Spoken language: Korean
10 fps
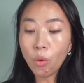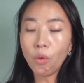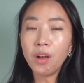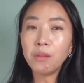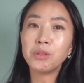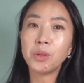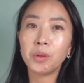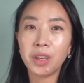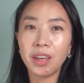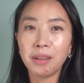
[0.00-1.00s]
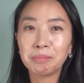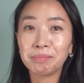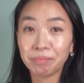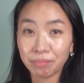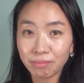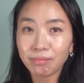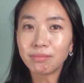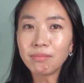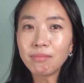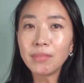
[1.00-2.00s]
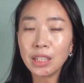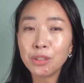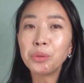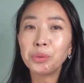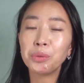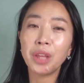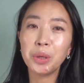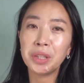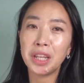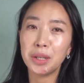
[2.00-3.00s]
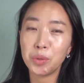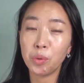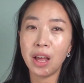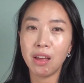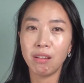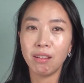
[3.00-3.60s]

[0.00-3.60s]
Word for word: 어? 하면서 이렇게 그 정도로 내용이 되게 좋아요.